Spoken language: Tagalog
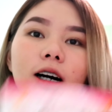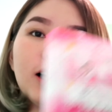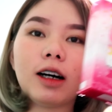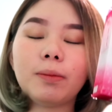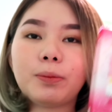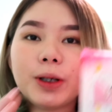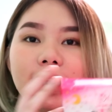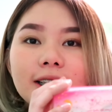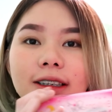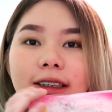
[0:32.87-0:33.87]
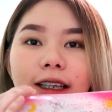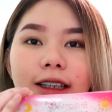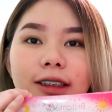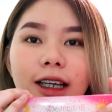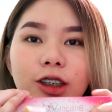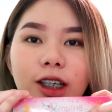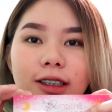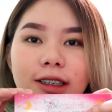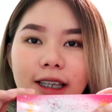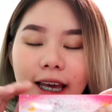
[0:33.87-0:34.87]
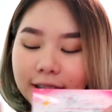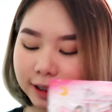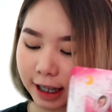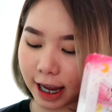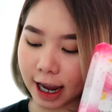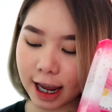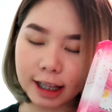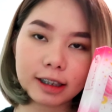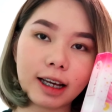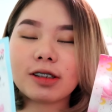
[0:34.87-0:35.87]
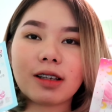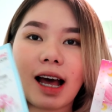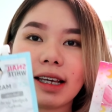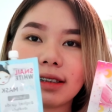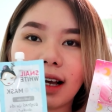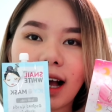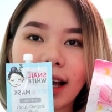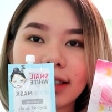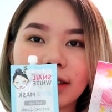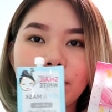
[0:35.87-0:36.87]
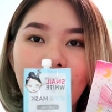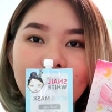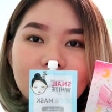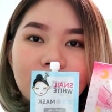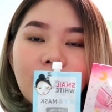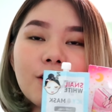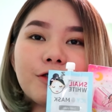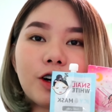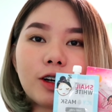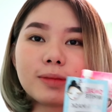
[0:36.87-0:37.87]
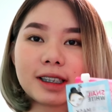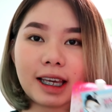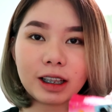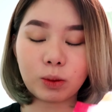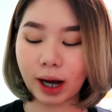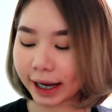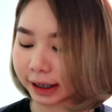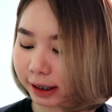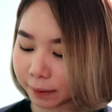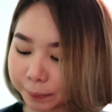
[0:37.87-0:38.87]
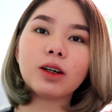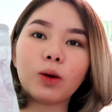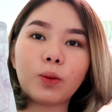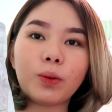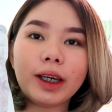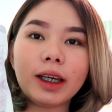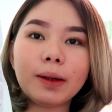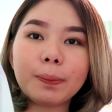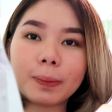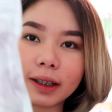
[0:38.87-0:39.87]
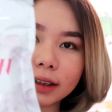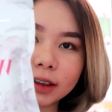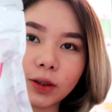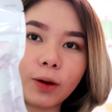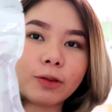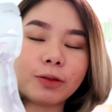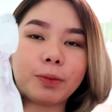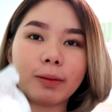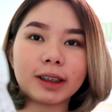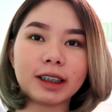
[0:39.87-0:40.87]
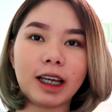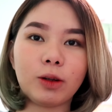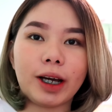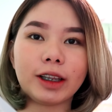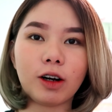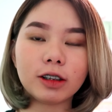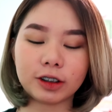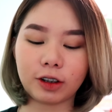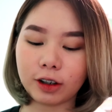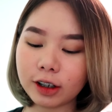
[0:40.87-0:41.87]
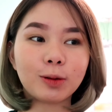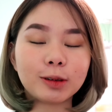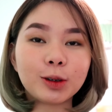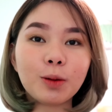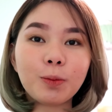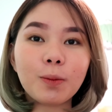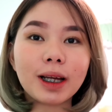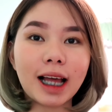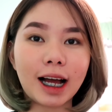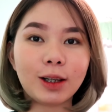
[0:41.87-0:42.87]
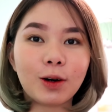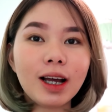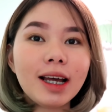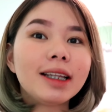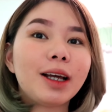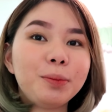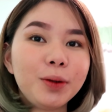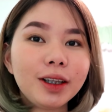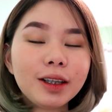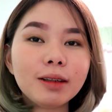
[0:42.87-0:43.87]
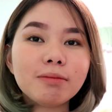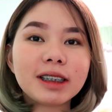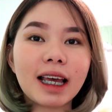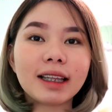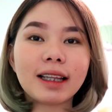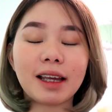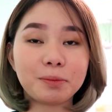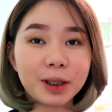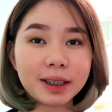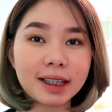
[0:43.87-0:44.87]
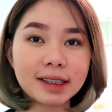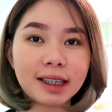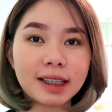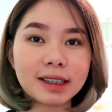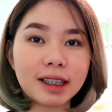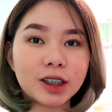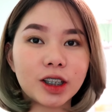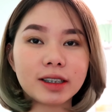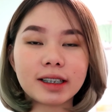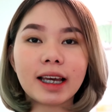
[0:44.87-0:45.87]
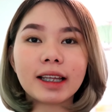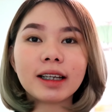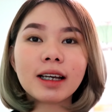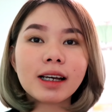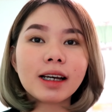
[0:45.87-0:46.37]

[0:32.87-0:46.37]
um, Brilliant Skin Essential Set and isang icy mask from Snail White. Deep soap from Snail White also. Gusto nyo pong manalo ng Beauty Derm Set and Brilliant Skin Essential Set,